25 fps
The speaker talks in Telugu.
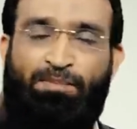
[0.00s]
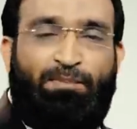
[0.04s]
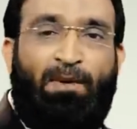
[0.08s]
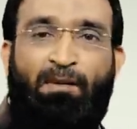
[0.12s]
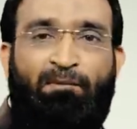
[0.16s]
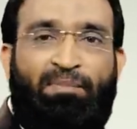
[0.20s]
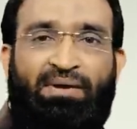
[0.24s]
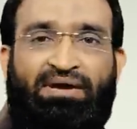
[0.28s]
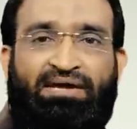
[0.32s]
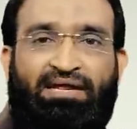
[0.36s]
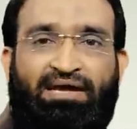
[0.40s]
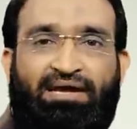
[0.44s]

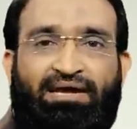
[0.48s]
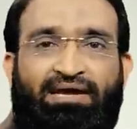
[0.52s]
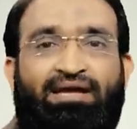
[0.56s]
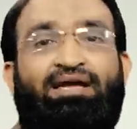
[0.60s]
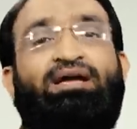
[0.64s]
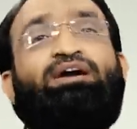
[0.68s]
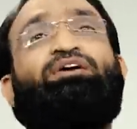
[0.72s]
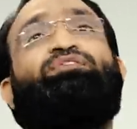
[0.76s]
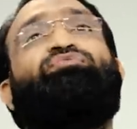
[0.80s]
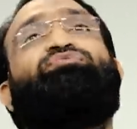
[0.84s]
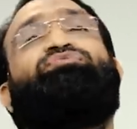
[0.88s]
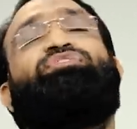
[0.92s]
దీపం పెట్టి
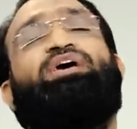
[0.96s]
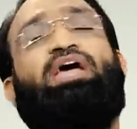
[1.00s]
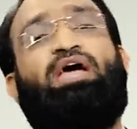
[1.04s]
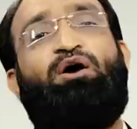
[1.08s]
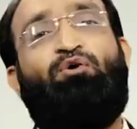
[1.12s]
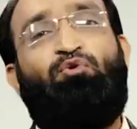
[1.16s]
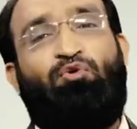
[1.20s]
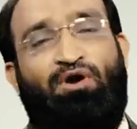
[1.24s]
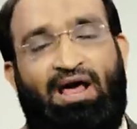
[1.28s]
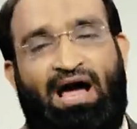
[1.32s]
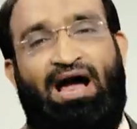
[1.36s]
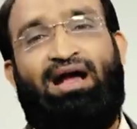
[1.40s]

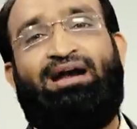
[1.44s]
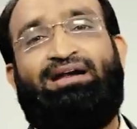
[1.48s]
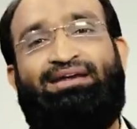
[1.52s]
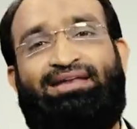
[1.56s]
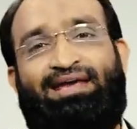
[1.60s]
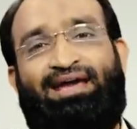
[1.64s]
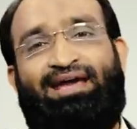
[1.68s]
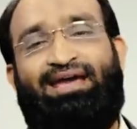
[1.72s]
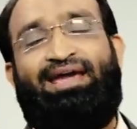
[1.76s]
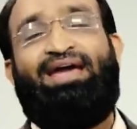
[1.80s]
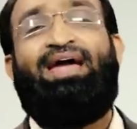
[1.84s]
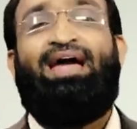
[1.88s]
దేవుడా
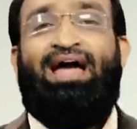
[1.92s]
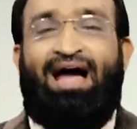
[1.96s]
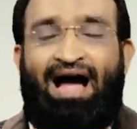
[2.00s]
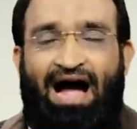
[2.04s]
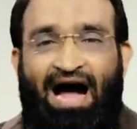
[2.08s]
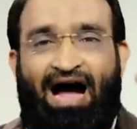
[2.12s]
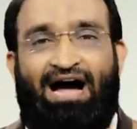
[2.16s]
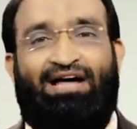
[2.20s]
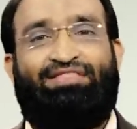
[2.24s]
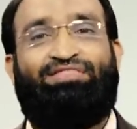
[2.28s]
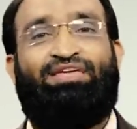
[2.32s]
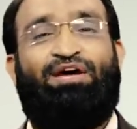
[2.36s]
అంటే
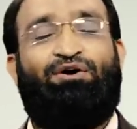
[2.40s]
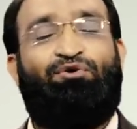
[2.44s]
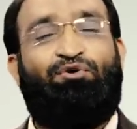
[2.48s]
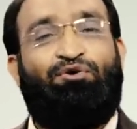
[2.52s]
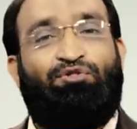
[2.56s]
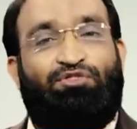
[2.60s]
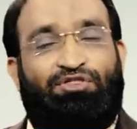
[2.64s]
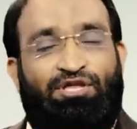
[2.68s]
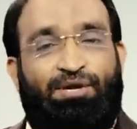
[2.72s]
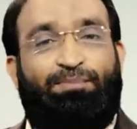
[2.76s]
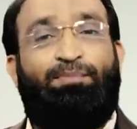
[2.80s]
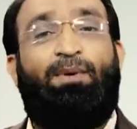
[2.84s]
ఆ
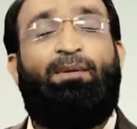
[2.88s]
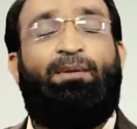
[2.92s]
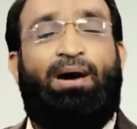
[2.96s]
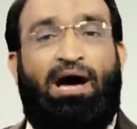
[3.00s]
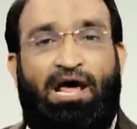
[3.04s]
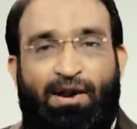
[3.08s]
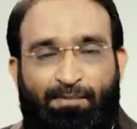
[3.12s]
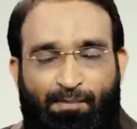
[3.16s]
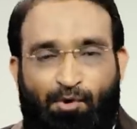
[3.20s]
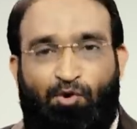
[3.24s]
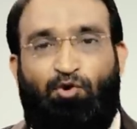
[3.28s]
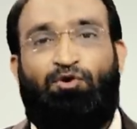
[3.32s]
దేవుడు దీపం
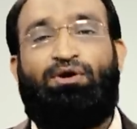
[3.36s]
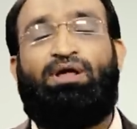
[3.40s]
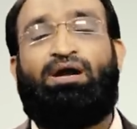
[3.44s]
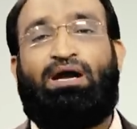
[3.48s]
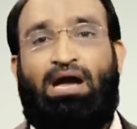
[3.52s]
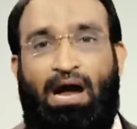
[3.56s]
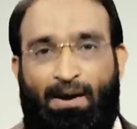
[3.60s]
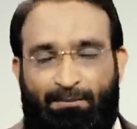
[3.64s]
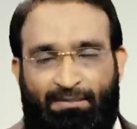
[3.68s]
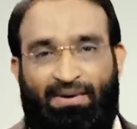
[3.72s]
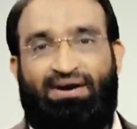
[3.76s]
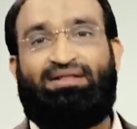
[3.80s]
ఆరిపోకుండా
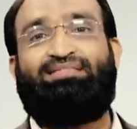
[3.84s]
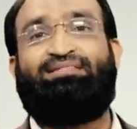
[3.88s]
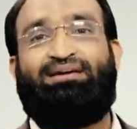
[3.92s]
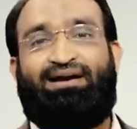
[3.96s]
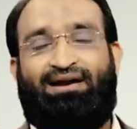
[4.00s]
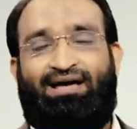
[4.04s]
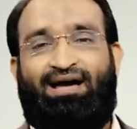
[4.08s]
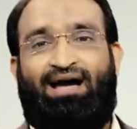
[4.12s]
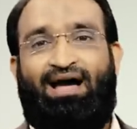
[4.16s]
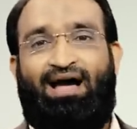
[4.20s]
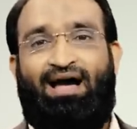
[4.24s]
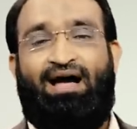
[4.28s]

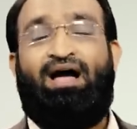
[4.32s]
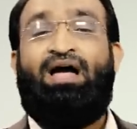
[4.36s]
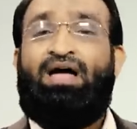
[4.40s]
కాపాడతాడా